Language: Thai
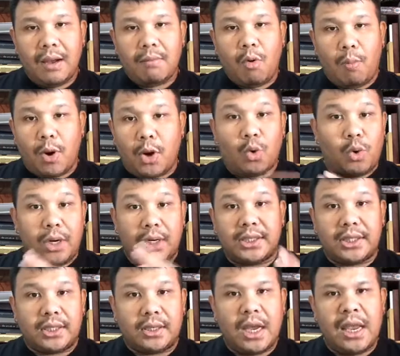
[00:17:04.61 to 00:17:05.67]
ผมก็ดูหนัง
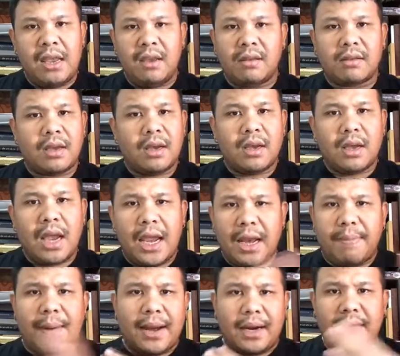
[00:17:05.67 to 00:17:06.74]
สือเอ้ยเอ้
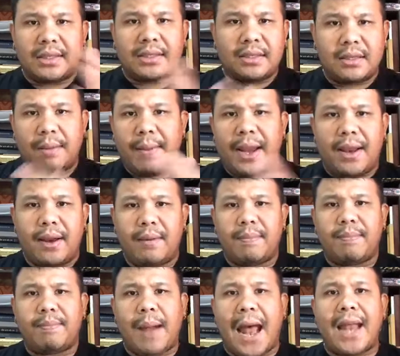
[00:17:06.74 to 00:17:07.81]
ทำไมัทำไม
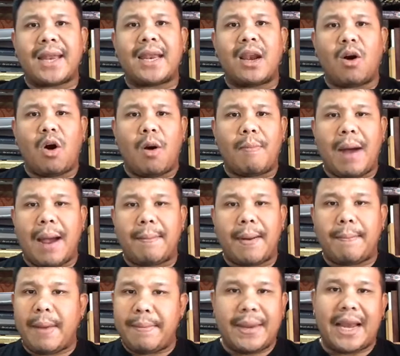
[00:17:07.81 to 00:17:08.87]
พระที่เราเอามามัน
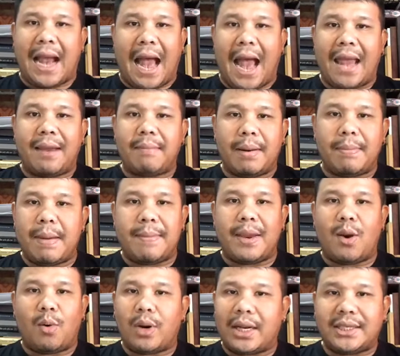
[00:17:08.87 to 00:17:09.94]
ไม่มีขาย มันไม่มี
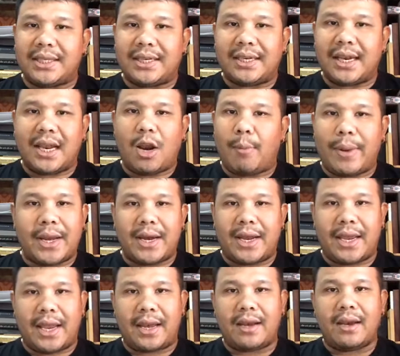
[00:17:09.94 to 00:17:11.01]
ลงหนังสือเลย เราไม่เคย
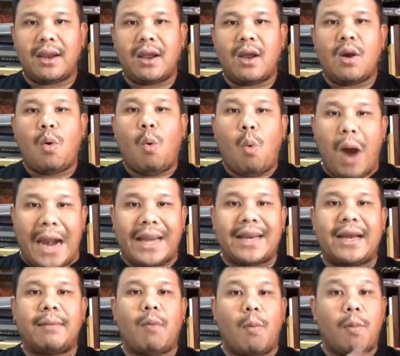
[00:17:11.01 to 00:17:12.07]
เห็นวันห
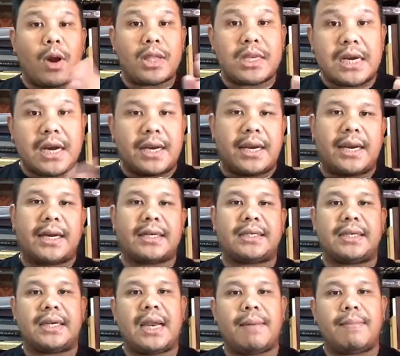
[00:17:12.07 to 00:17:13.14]
นึ่งผมก็เจอในหนัง
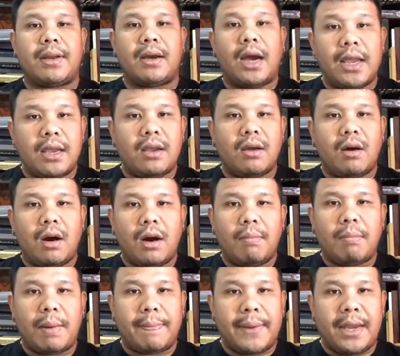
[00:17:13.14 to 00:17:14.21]
สือเล่มหนึ่งเฮ้ย
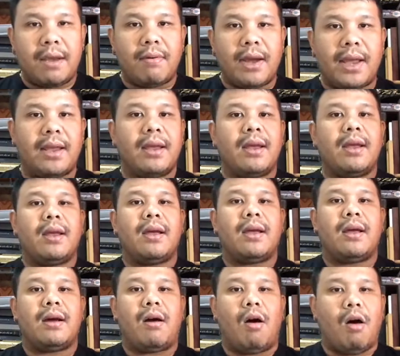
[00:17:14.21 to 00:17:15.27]
มันมีไว้
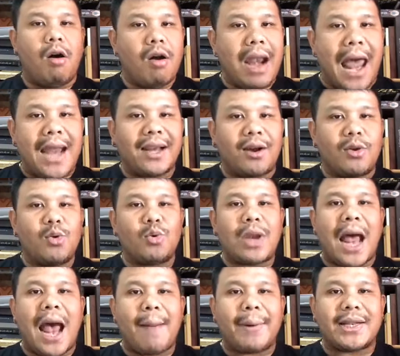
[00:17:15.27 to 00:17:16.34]
อ๋อ ร้านเขาอยู่
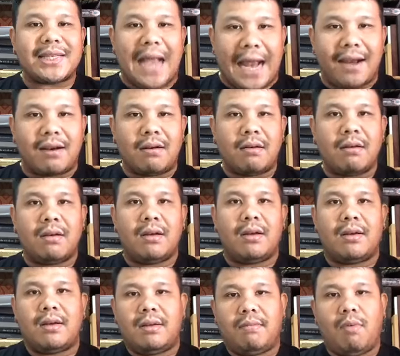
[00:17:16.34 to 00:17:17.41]
ท่าพระจันทร์
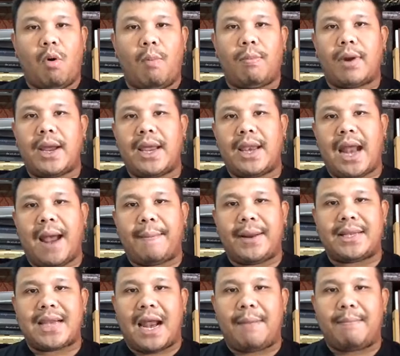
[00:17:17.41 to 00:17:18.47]
ผมก็ไอ้ท่าพระ
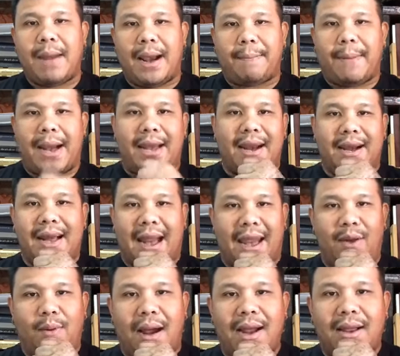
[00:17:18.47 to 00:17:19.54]
จันทร์แม่งไปทางไหน
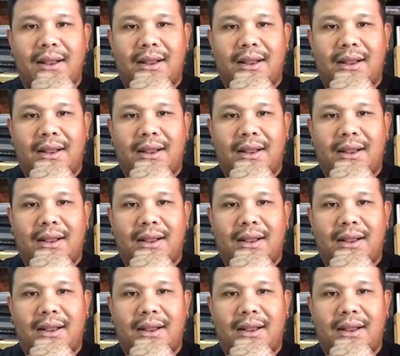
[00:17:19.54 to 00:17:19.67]
วะ